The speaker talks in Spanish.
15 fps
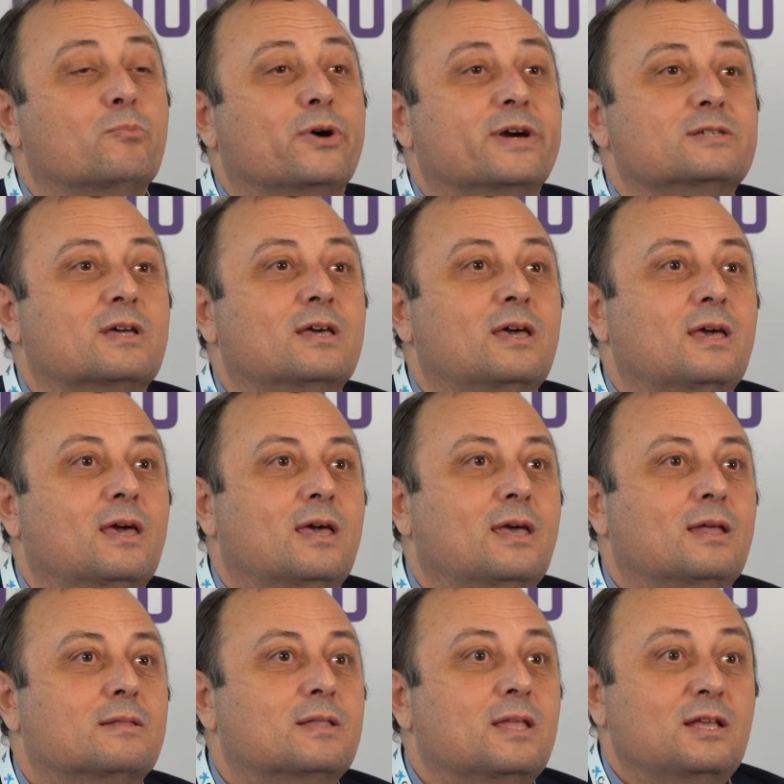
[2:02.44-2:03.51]
Pues
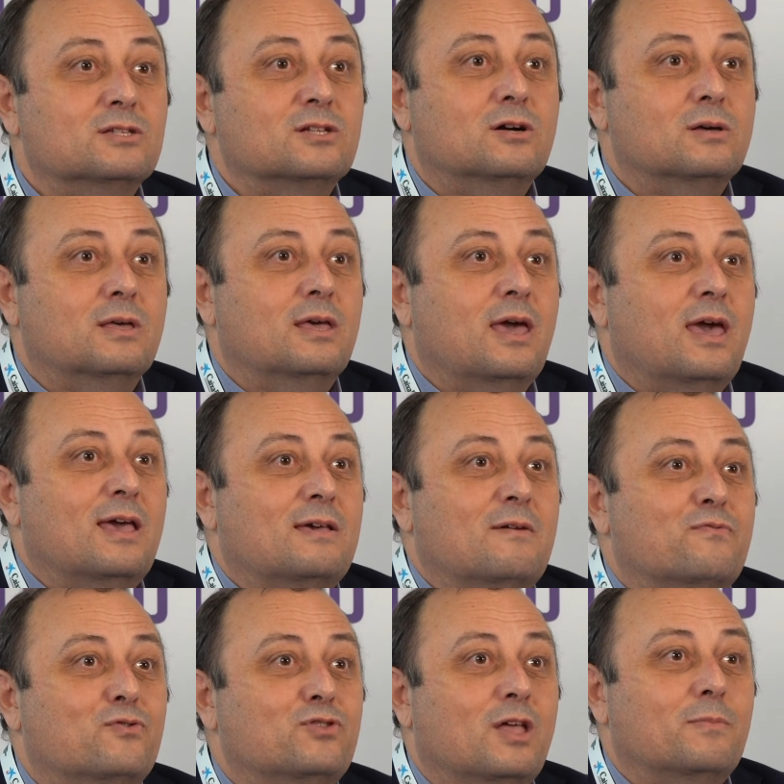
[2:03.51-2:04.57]
eh, es
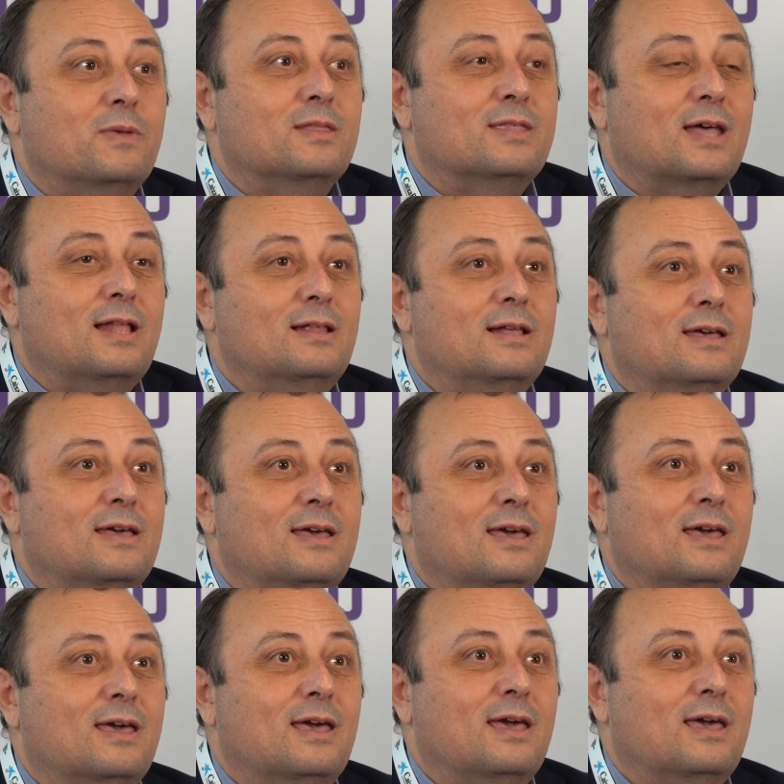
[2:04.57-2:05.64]
fundamental
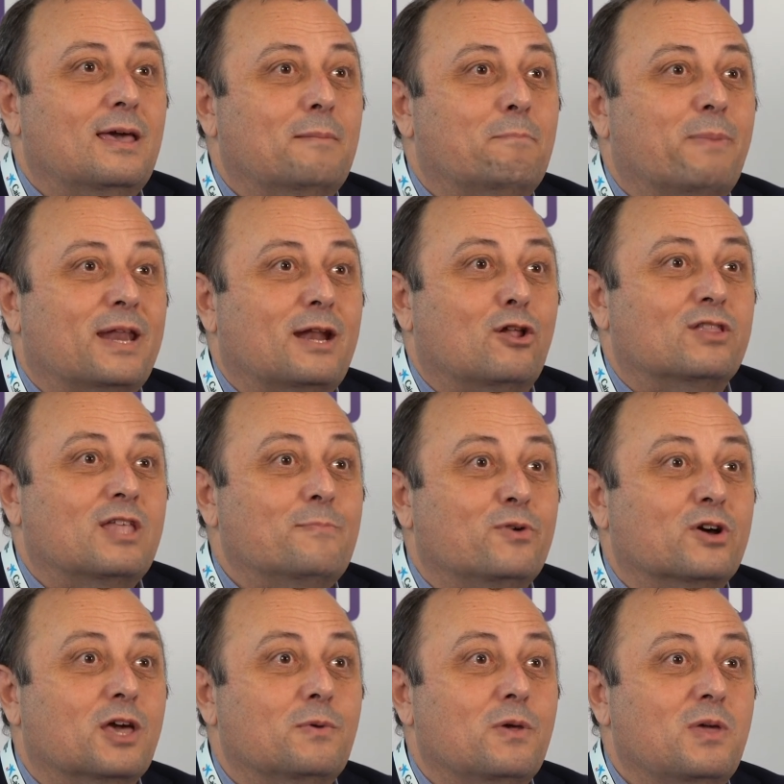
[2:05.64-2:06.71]
eh, eh, para los
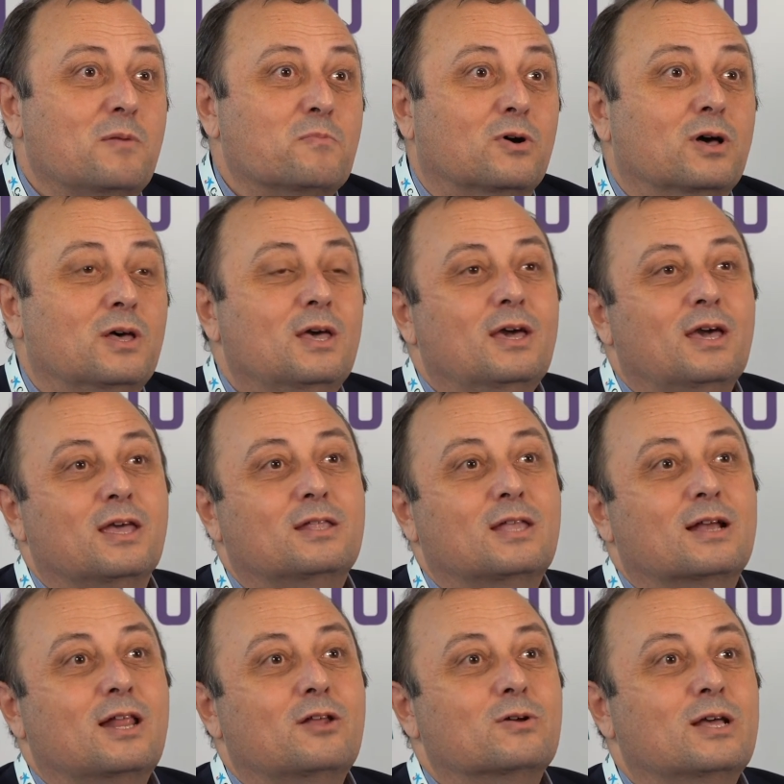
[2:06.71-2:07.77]
tiempos que vivimos.
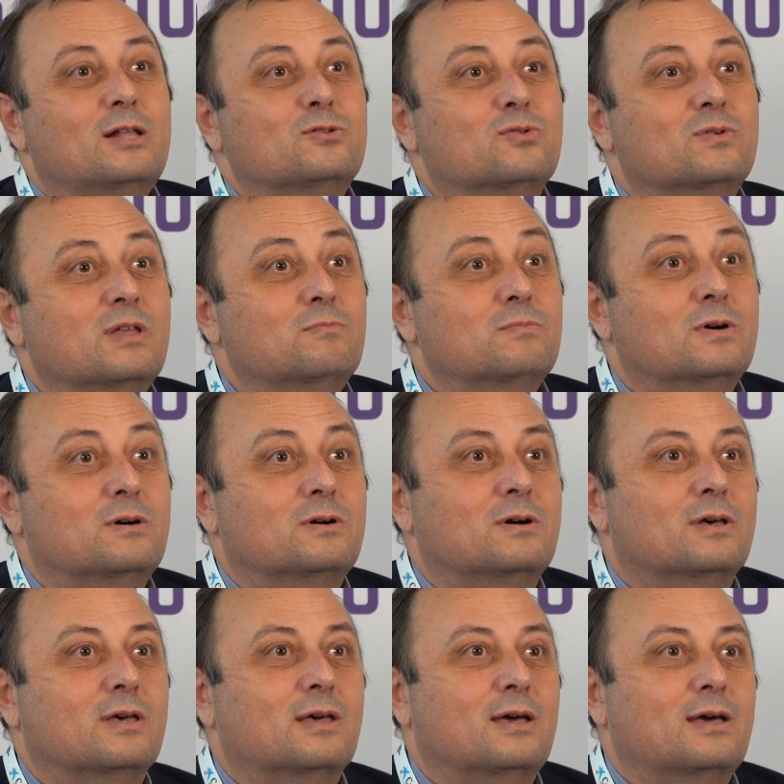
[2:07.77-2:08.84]
Está claro que el
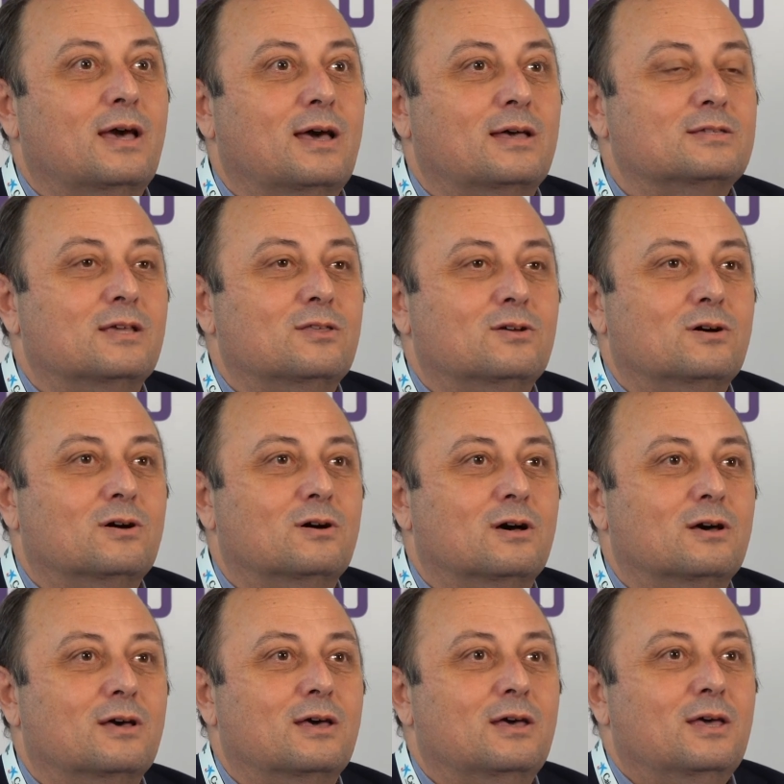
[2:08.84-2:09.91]
turismo eh, ha sido
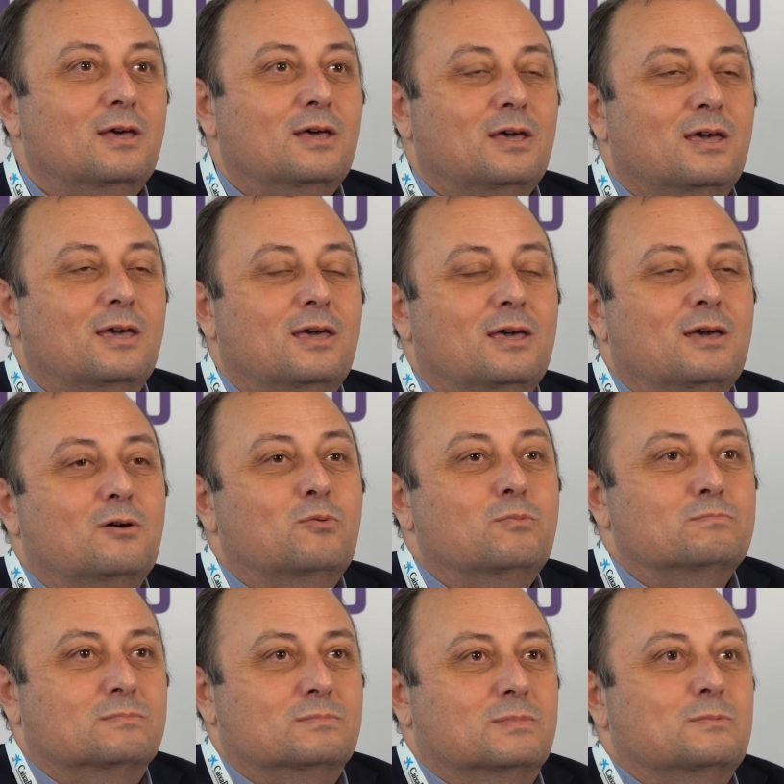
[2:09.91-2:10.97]

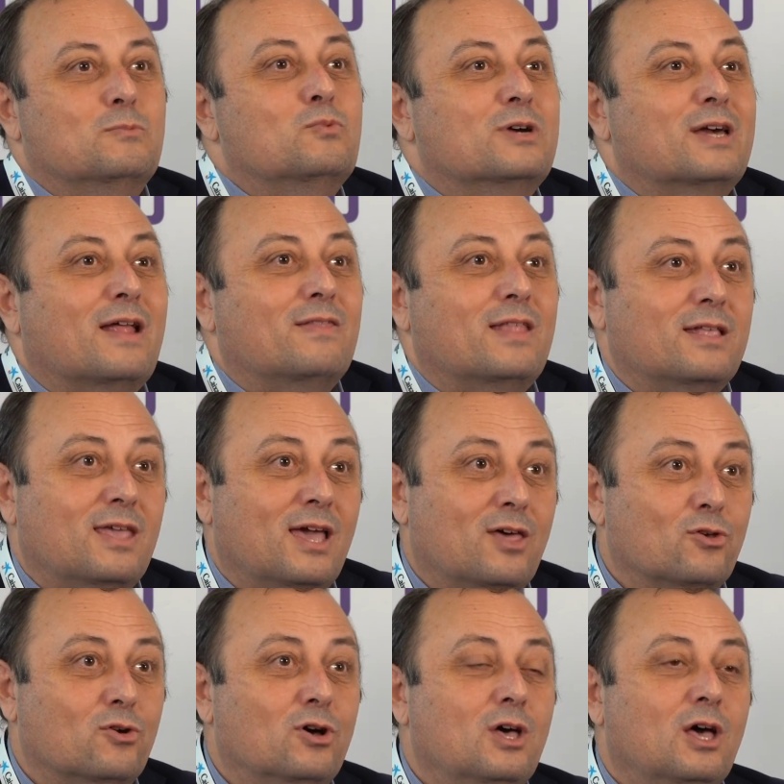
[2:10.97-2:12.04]
un, gran
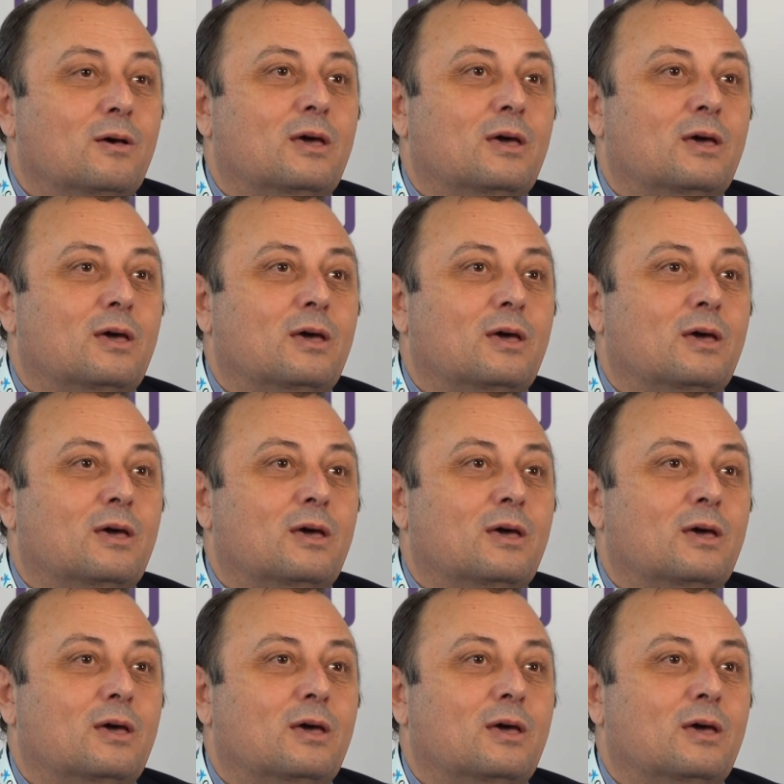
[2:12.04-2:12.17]
dañado